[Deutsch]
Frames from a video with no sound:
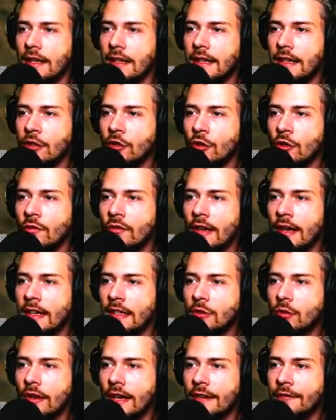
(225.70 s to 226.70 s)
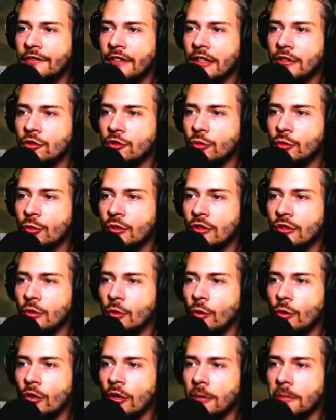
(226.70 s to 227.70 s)
Ja, dann können wir halt auch einfach ein
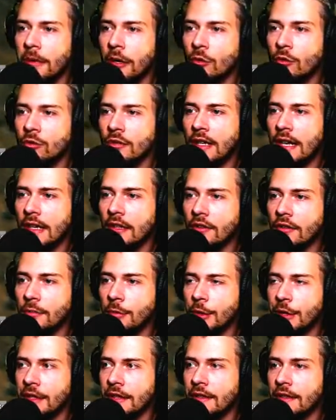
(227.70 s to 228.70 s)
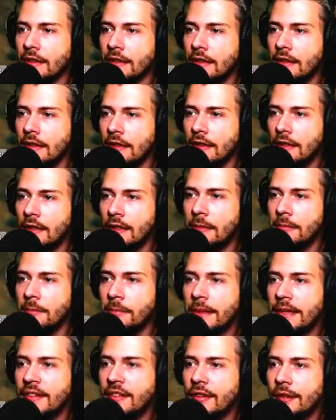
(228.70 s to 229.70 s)
Stückchen höher bauen und alles wird
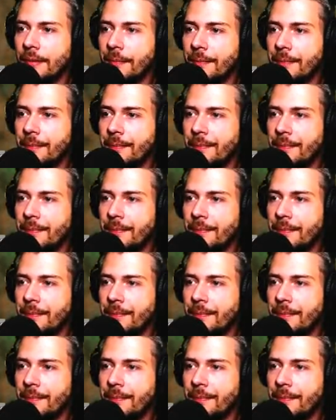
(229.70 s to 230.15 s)
besser.